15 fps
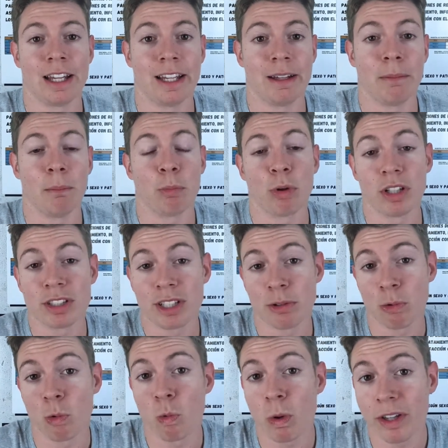Eh, puede
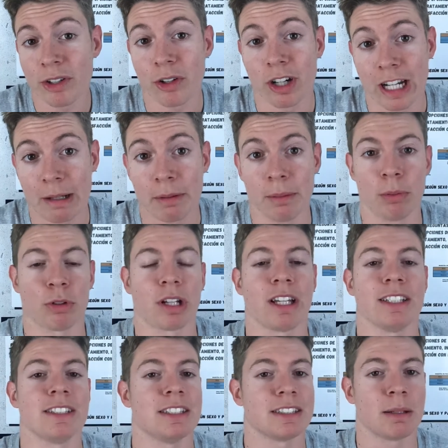ser un cuadro grave
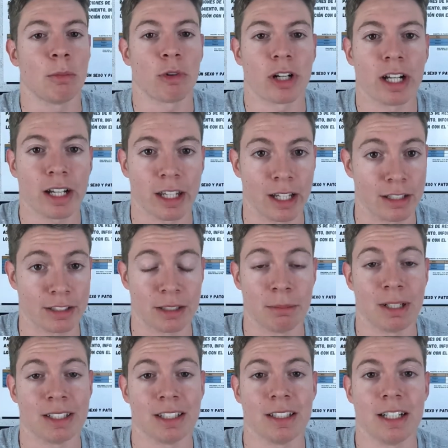porque si esta hemorragia se
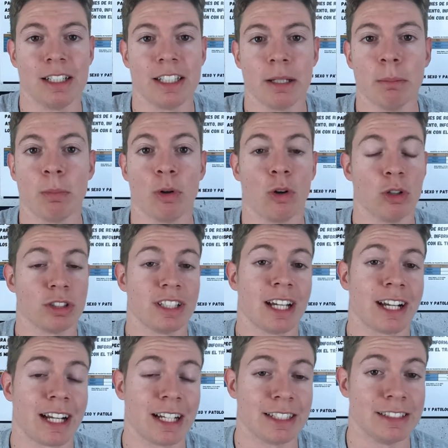mantiene el tiempo o es
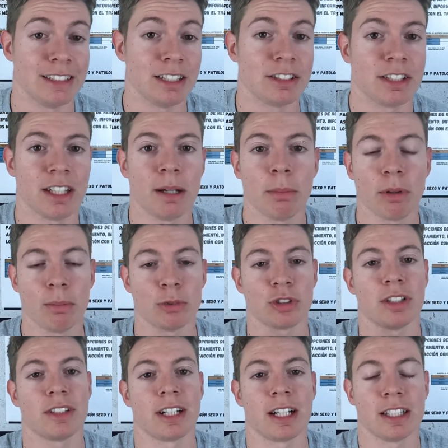de gran intensidad
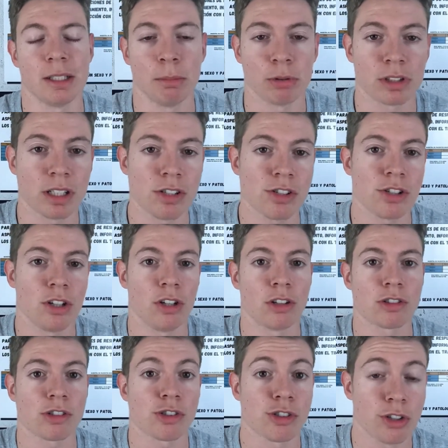podemos entrar en
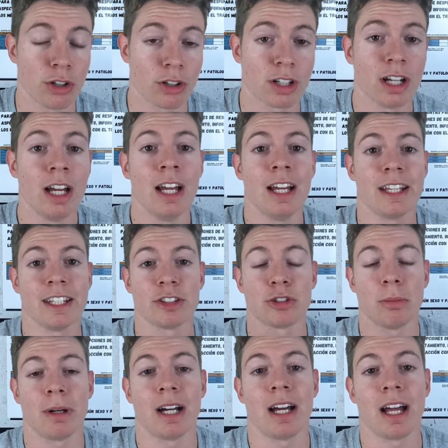hipotensión, shock y
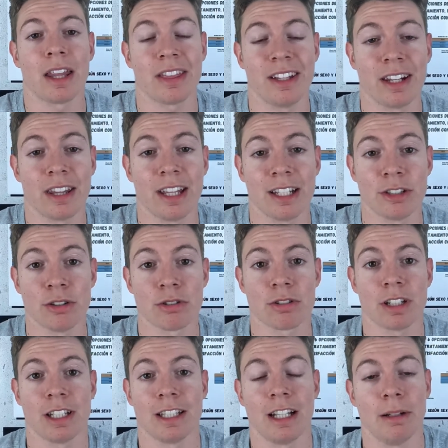esto va a hacer
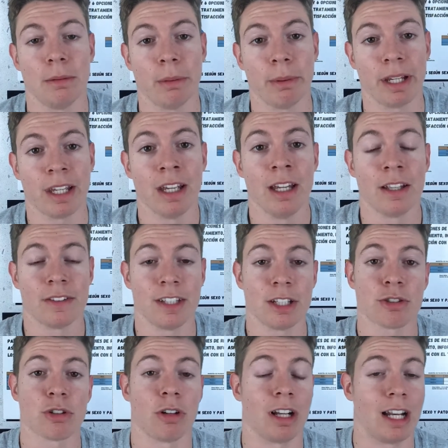daños en el bebé.
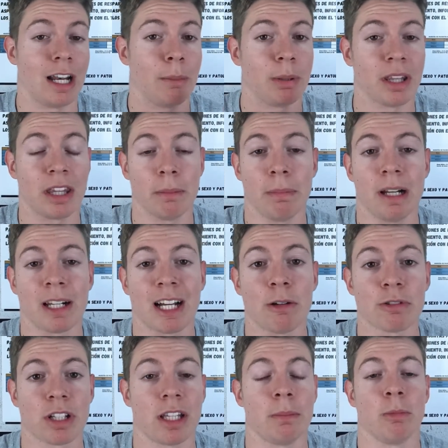De hecho, la principal
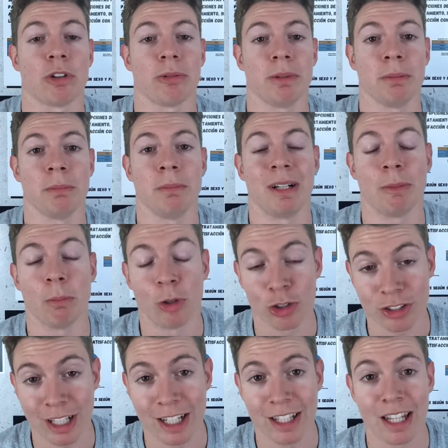causa de
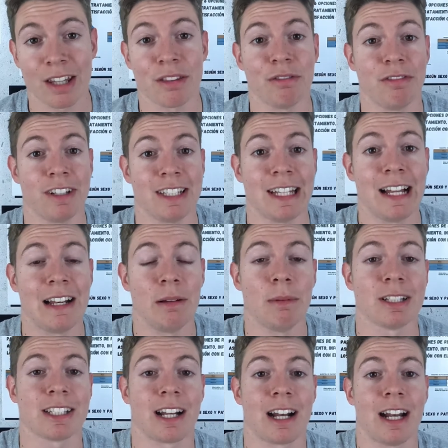mortalidad
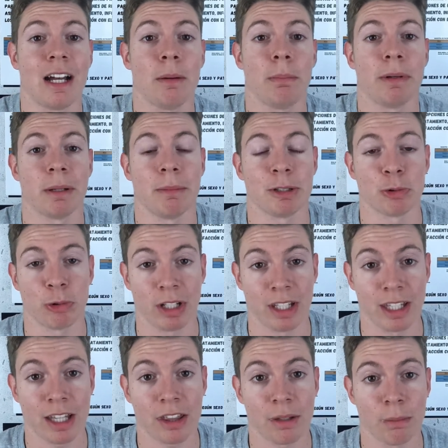fetal va a ser la
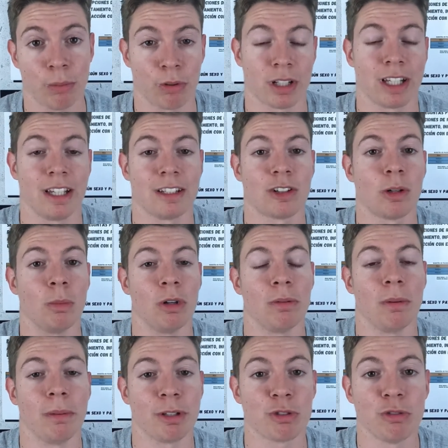prematuridad porque como el
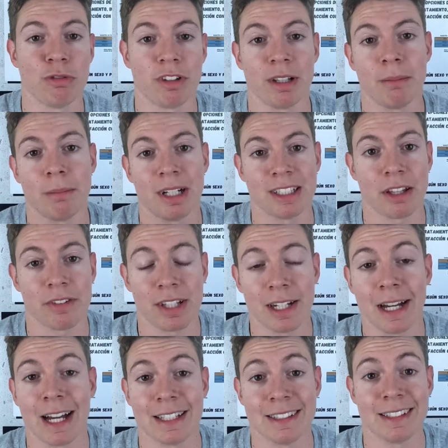bebé sufre va a
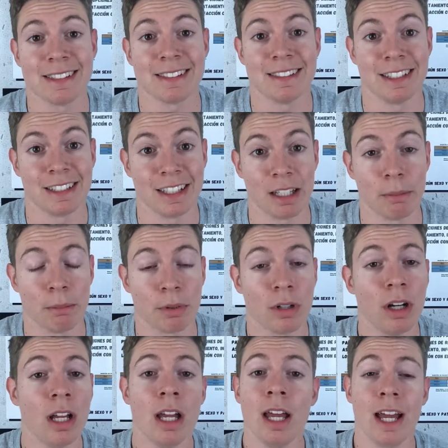nacer antes de
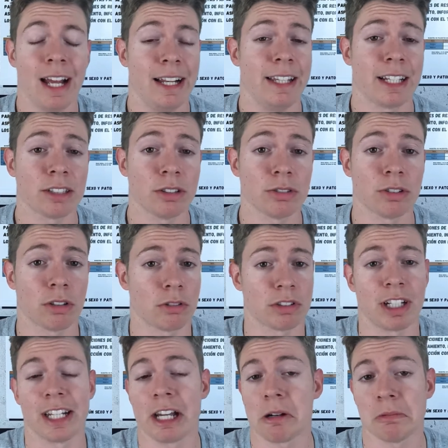tiempo. El diagnóstico
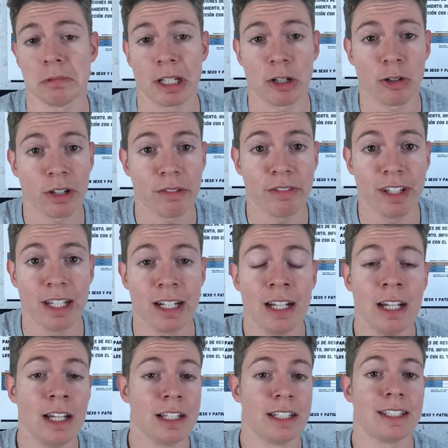se haría con una
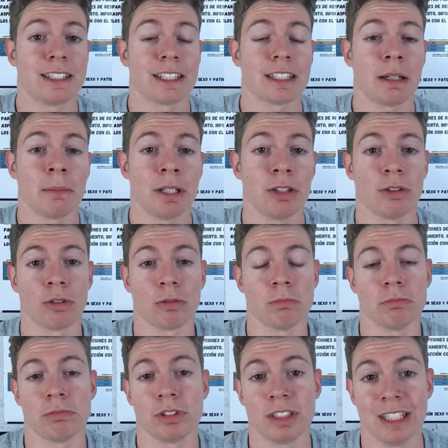ecografía y el
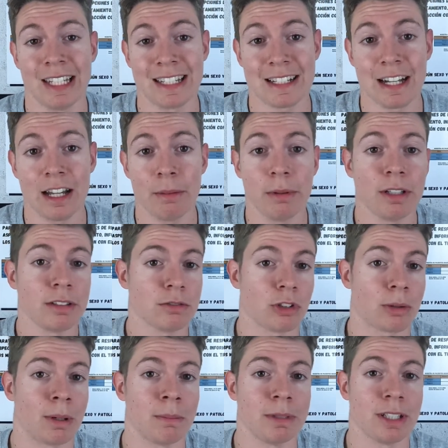tratamiento, si es leve,
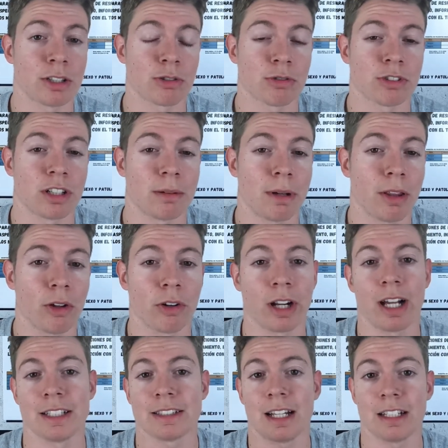normalmente es
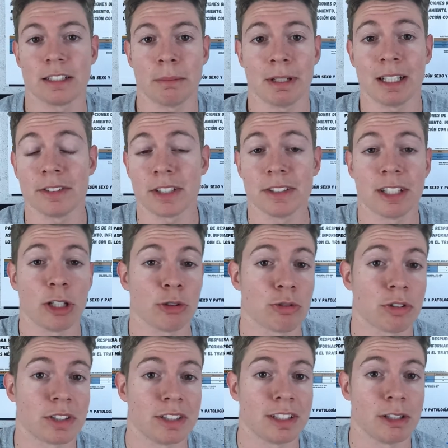conservador hasta la semana
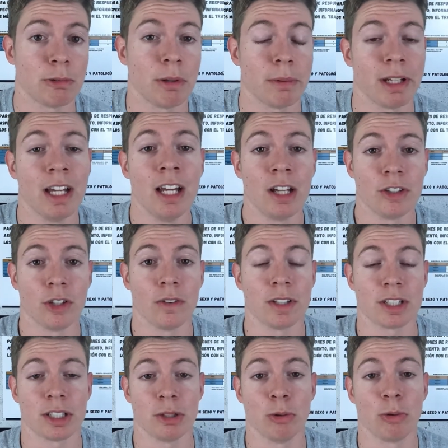38-39
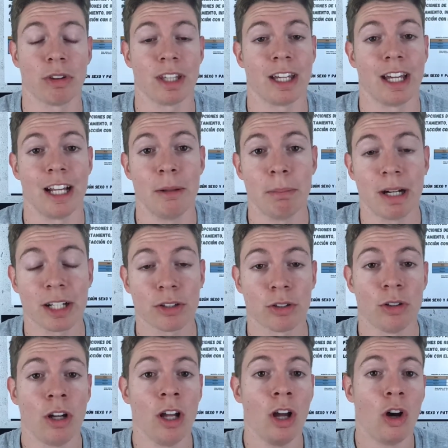donde se induce el
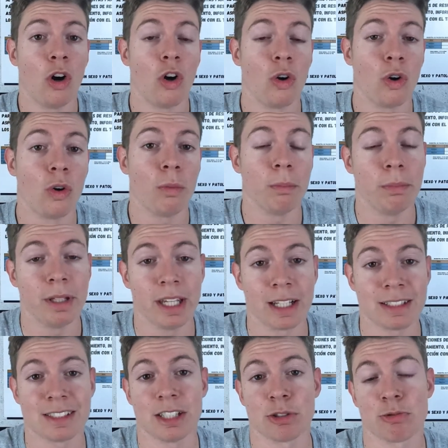parto, o
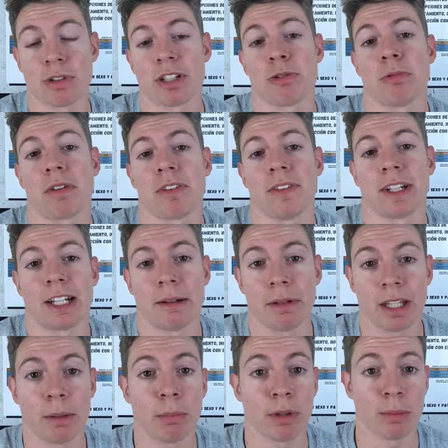bien si es una situación de
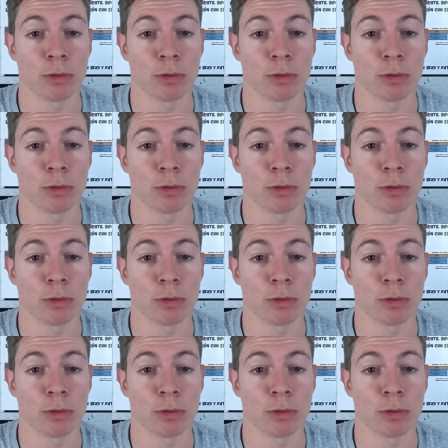gravedad